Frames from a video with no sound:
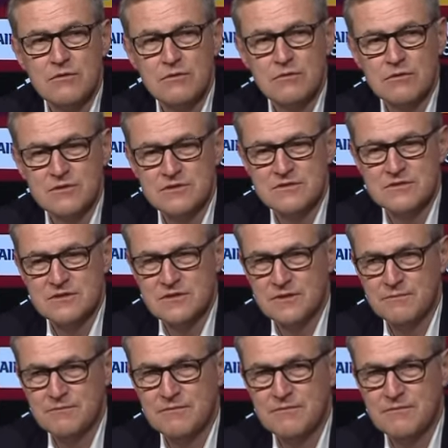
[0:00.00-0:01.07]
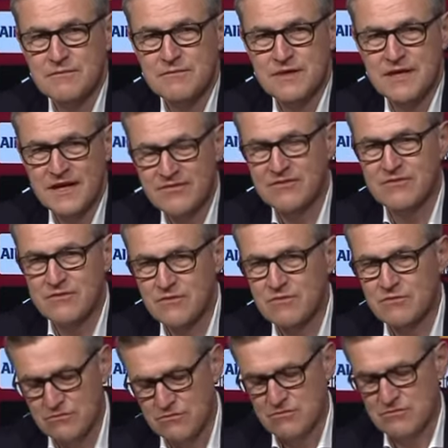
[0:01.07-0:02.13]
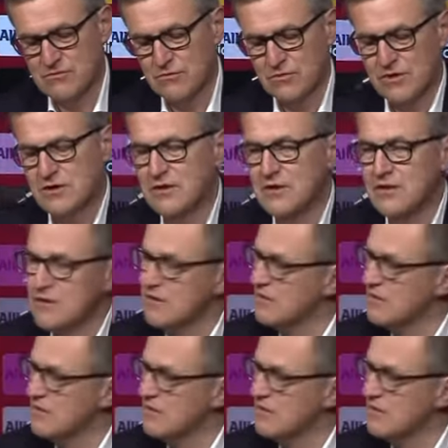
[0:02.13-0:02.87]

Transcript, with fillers: Und ähm, jetzt durch